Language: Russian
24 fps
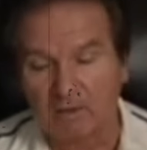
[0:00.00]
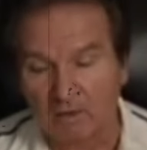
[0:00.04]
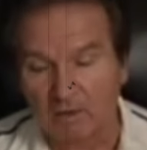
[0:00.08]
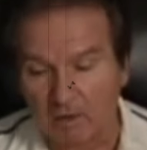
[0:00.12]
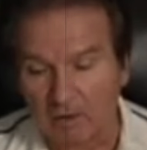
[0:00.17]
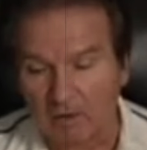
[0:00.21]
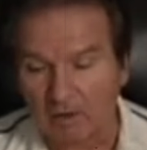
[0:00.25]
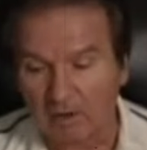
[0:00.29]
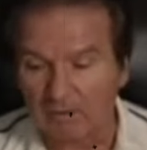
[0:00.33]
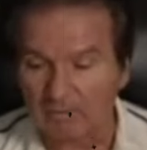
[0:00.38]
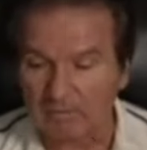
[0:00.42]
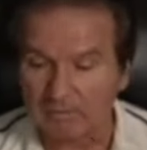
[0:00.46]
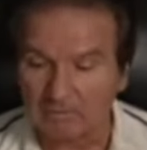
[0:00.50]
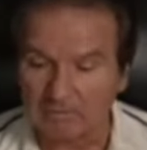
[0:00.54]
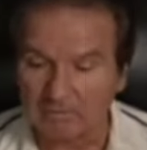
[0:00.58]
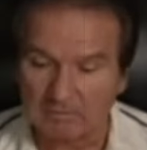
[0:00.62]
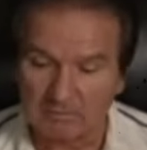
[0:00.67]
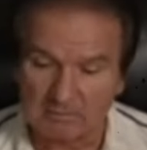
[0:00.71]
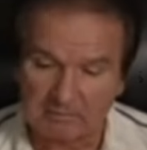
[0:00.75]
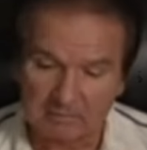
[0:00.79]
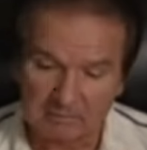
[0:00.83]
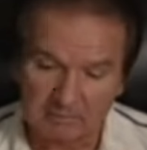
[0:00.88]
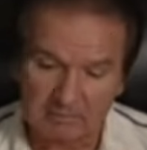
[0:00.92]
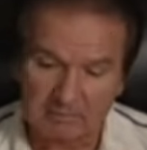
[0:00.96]
Но
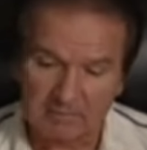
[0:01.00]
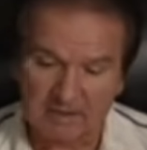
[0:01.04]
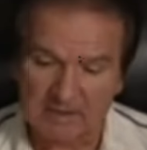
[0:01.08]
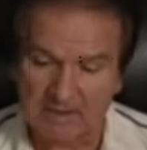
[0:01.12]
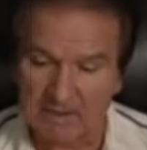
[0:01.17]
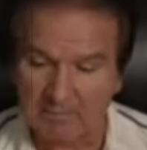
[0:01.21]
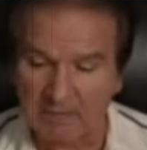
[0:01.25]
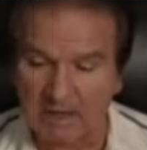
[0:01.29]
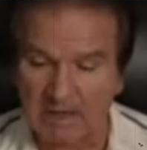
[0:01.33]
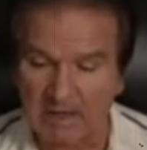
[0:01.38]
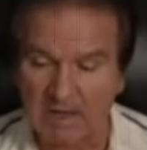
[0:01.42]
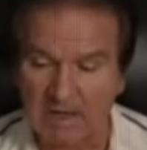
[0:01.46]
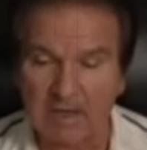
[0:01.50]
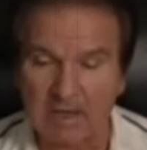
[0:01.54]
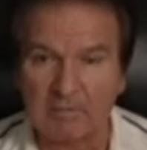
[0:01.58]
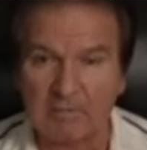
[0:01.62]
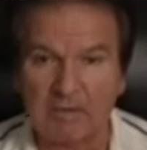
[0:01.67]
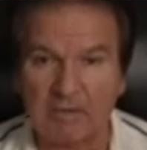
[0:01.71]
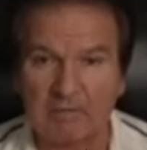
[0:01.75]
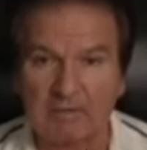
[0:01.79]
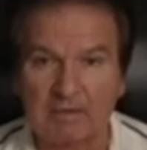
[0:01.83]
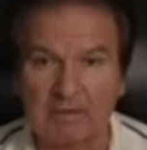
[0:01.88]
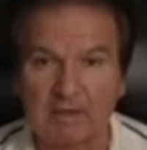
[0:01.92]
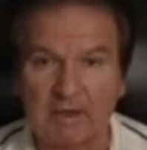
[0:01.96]
собрали
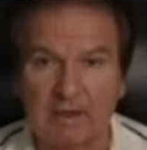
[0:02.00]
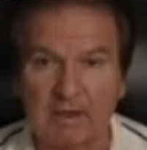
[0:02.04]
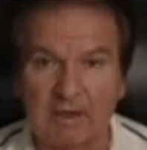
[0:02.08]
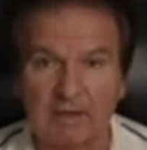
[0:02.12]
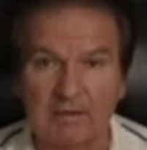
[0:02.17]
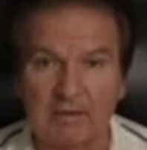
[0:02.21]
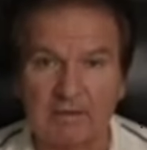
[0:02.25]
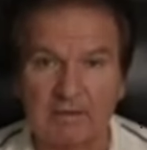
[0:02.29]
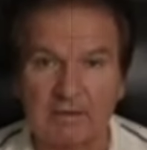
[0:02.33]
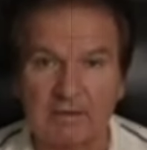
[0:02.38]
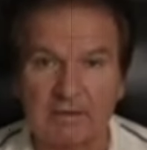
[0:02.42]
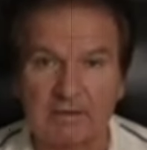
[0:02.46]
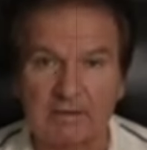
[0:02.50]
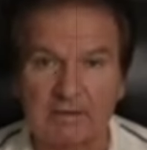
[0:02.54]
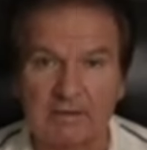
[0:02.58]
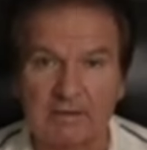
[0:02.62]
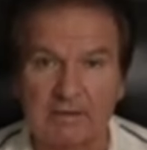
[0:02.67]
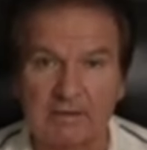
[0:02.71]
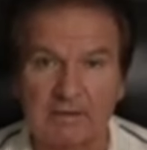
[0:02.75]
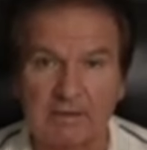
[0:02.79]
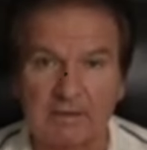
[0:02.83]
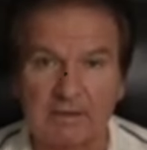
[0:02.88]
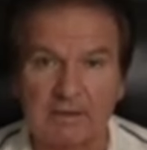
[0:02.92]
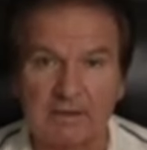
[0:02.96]
бывшие
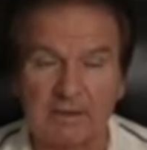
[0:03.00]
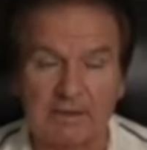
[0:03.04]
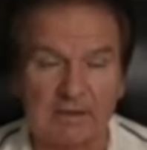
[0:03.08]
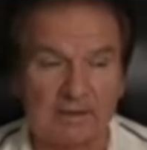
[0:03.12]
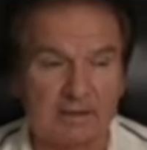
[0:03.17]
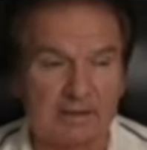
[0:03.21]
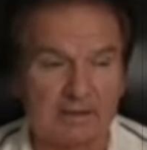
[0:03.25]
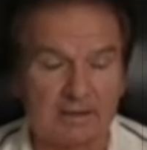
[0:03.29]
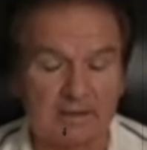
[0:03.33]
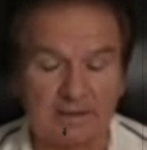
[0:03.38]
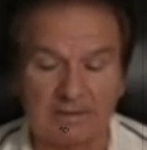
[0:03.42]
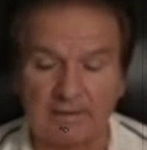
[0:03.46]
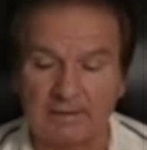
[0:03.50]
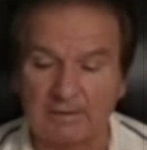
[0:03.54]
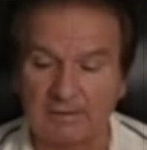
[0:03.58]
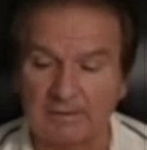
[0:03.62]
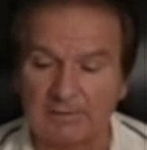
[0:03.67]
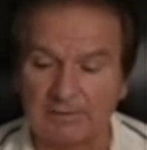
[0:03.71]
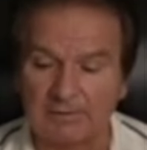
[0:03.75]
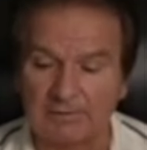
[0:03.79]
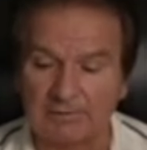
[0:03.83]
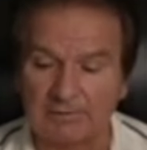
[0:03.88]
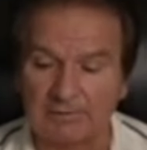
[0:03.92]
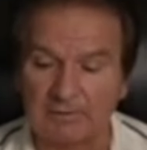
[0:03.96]
из
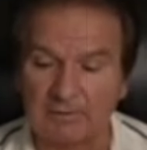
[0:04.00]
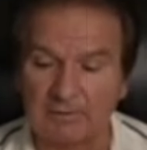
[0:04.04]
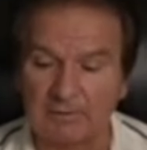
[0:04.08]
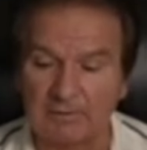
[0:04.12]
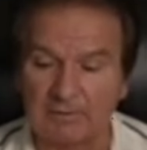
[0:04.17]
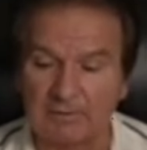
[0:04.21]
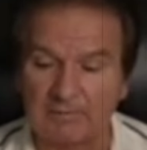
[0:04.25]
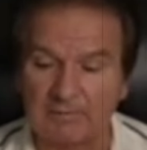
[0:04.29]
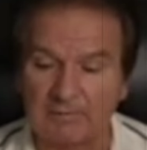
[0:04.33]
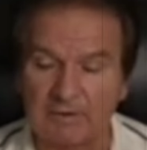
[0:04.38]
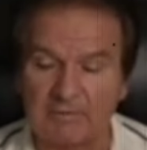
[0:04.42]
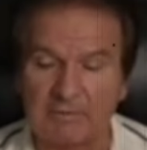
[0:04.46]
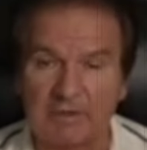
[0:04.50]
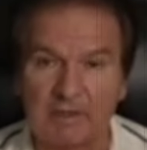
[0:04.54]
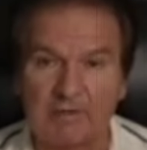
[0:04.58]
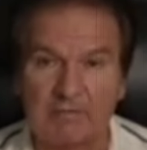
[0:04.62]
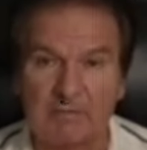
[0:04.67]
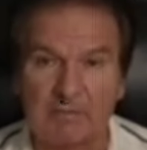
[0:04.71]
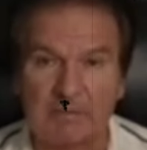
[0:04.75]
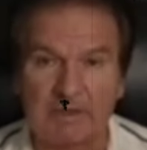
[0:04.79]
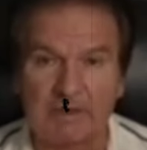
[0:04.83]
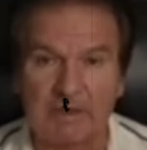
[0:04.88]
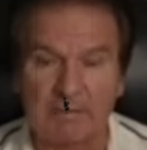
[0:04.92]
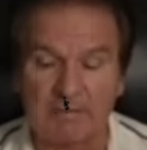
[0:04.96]
э, бывшие
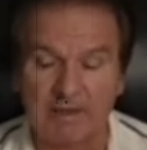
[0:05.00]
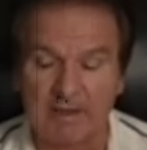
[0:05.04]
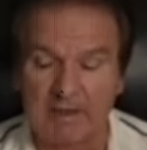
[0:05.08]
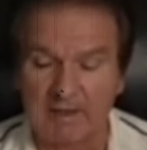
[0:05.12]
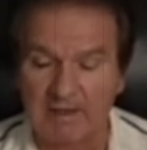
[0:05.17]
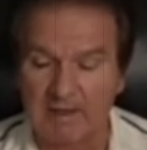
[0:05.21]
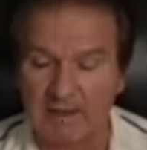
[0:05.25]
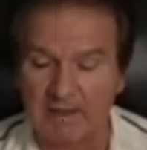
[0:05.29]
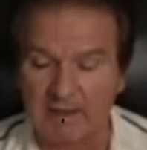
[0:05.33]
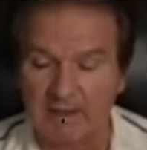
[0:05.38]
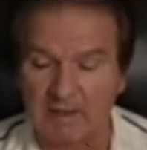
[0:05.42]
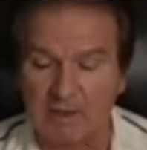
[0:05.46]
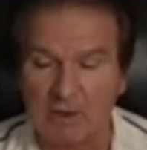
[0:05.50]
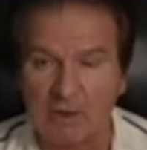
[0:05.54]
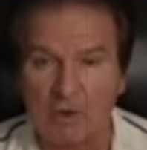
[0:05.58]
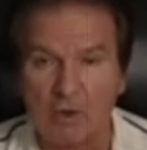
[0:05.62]
в употреблении,